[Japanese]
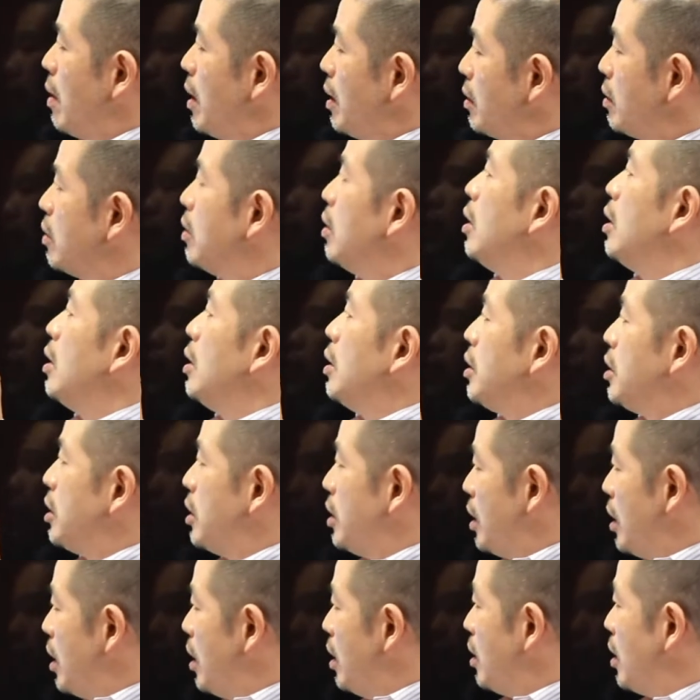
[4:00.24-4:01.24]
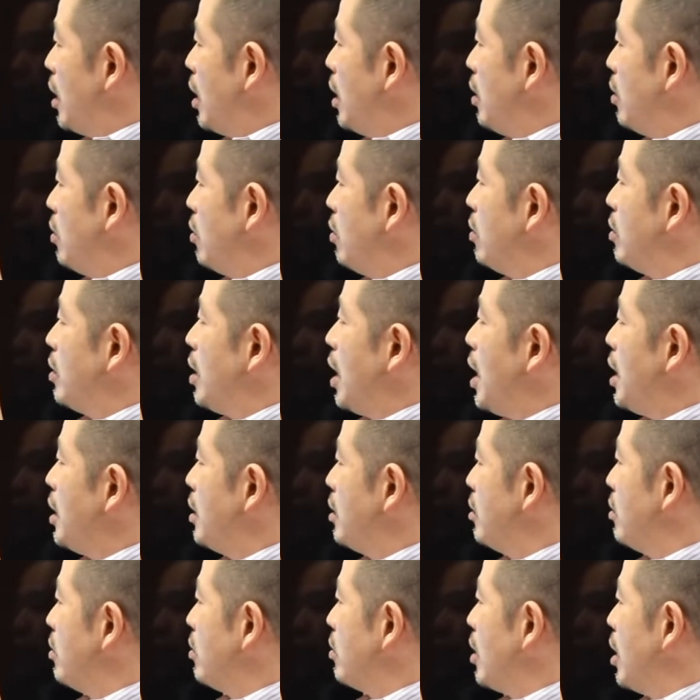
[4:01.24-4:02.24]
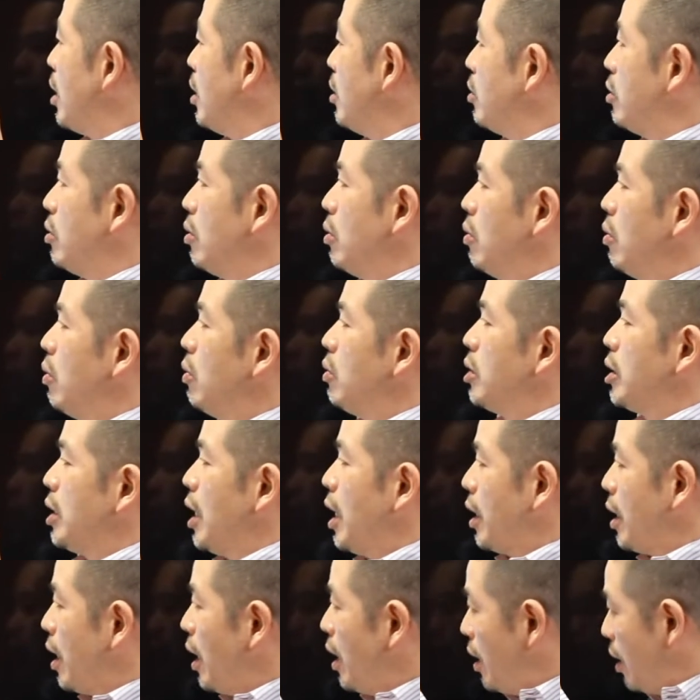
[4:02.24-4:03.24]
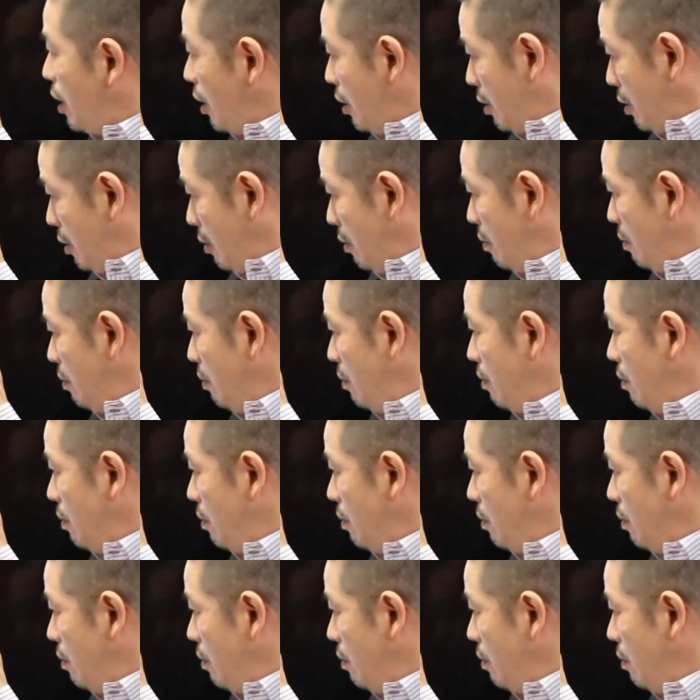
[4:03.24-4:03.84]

まず身体という第一の対象を社会化する